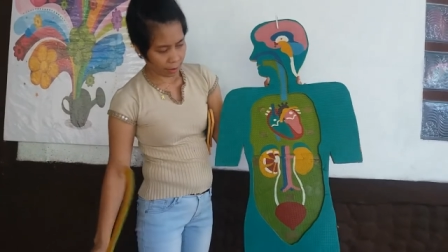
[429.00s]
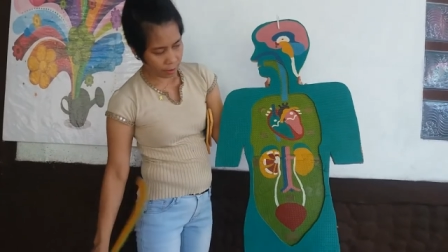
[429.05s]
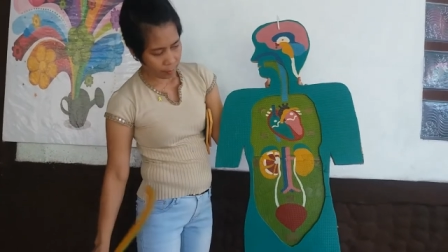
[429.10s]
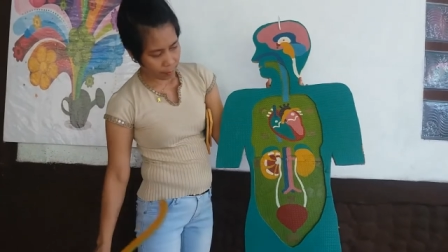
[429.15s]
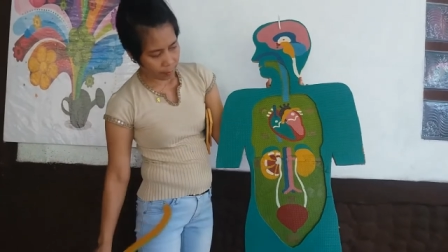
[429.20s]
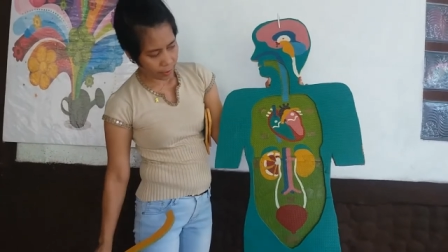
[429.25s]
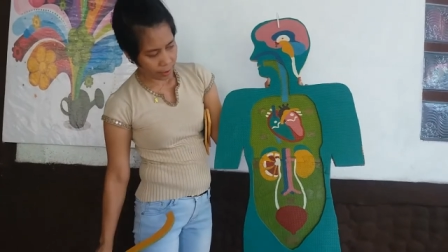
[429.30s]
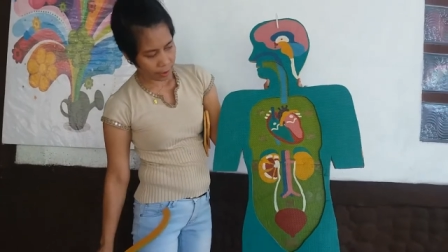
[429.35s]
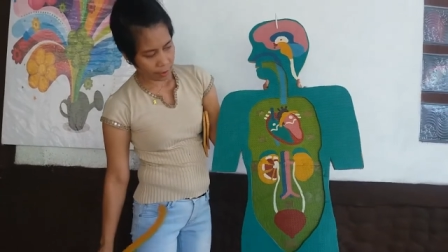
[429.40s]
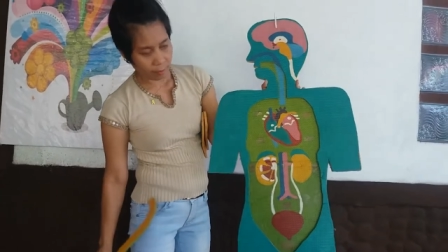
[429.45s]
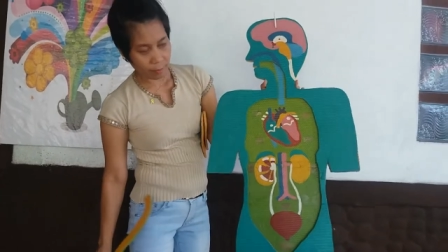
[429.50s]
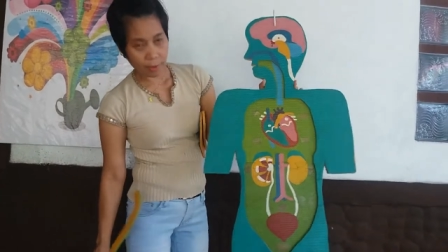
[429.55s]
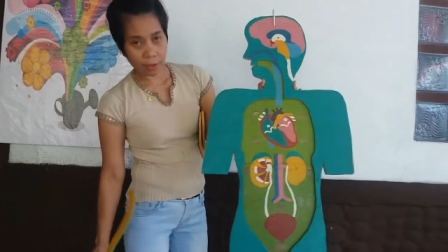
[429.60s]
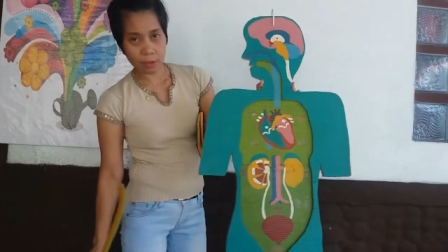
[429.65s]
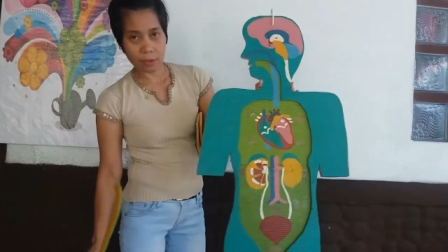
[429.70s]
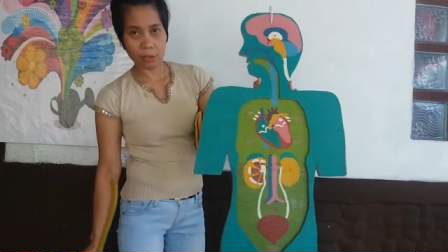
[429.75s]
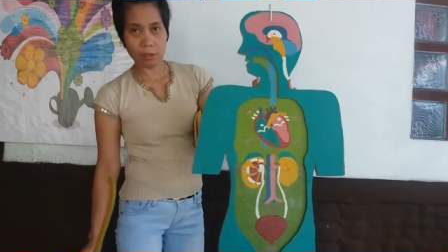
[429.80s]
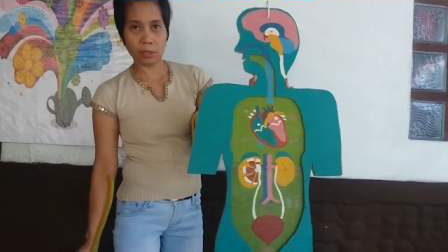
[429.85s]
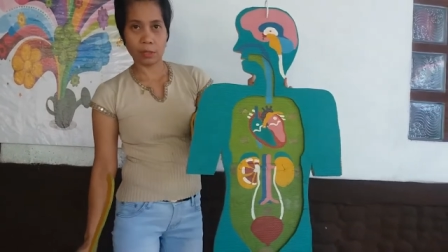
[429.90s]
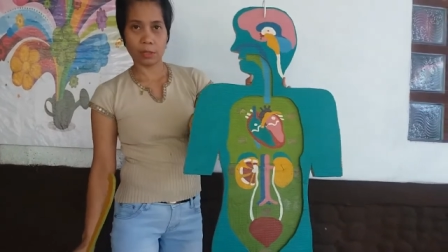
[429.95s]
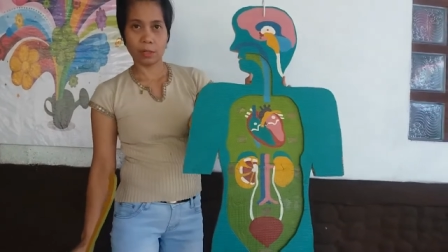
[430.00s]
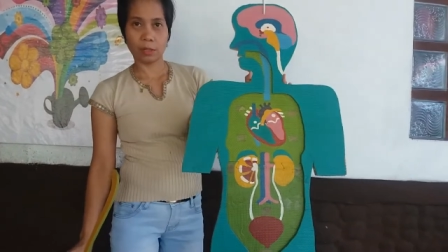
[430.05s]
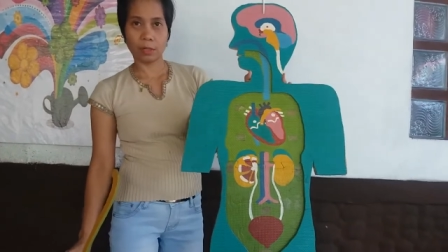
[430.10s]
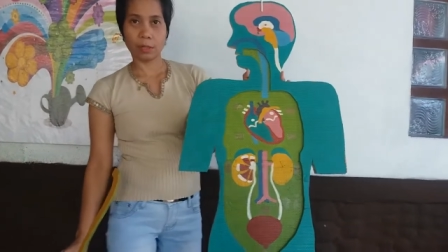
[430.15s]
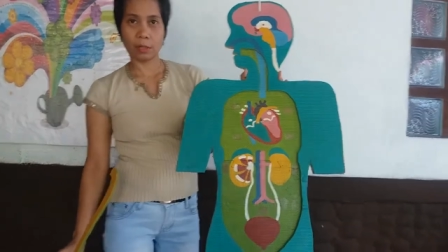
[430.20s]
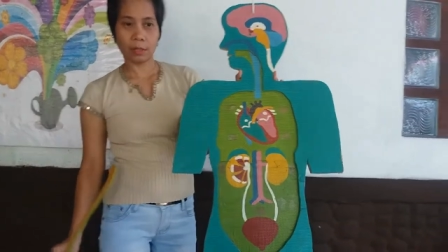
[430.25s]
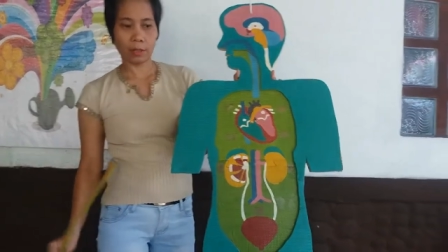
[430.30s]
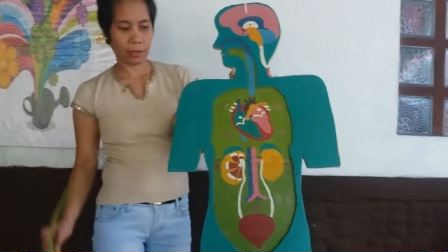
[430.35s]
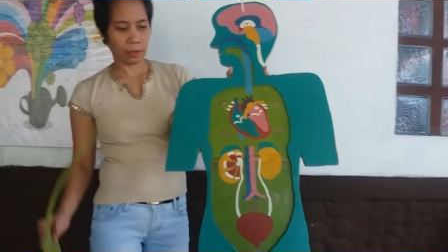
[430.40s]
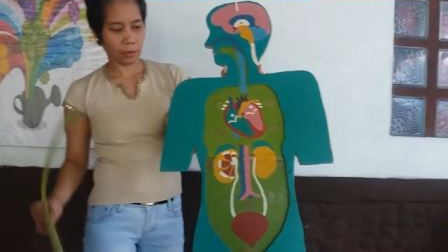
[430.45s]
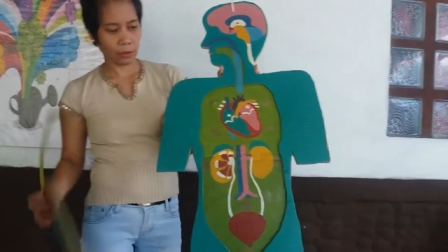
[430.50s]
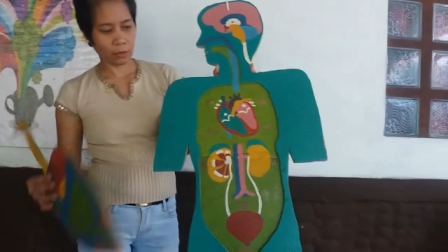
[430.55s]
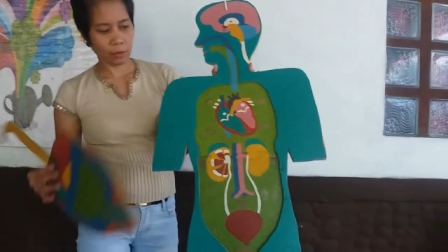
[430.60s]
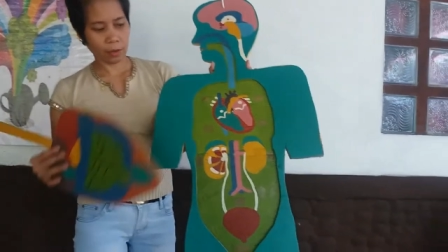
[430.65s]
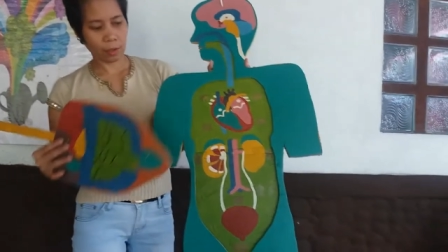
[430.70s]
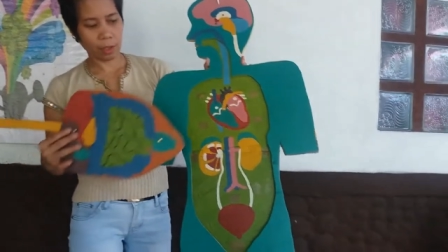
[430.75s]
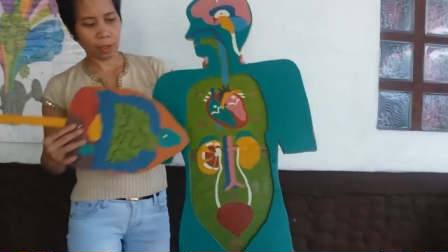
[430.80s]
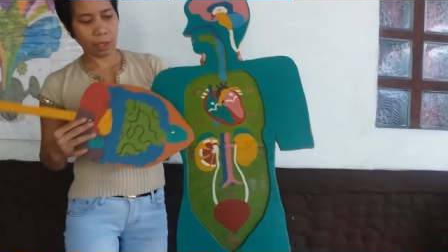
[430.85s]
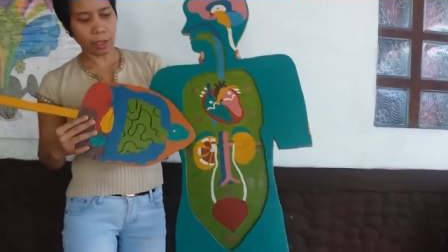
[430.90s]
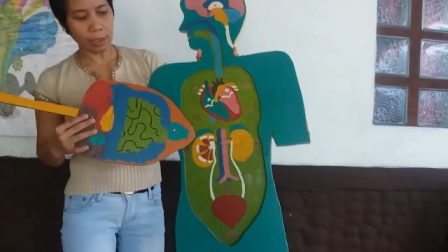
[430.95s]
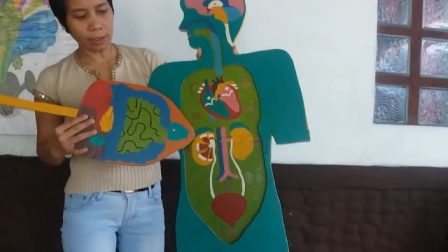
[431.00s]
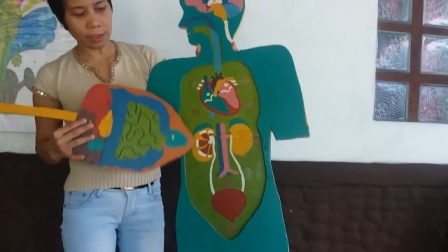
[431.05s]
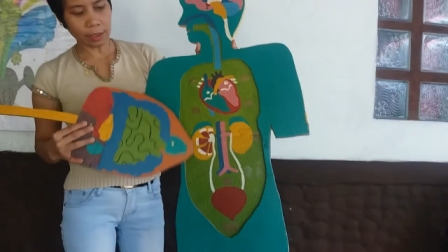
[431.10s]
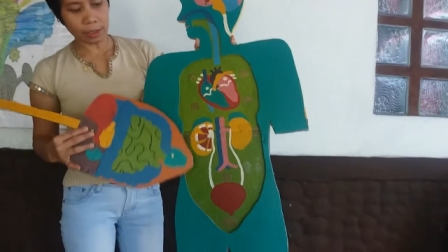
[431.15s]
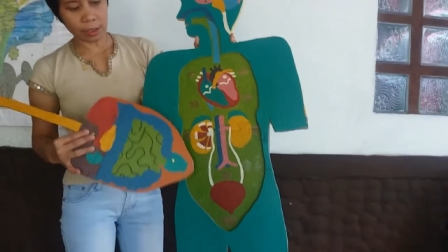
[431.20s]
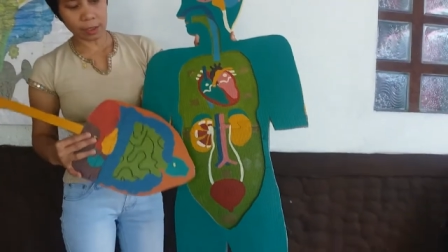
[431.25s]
Iba naman yung heart at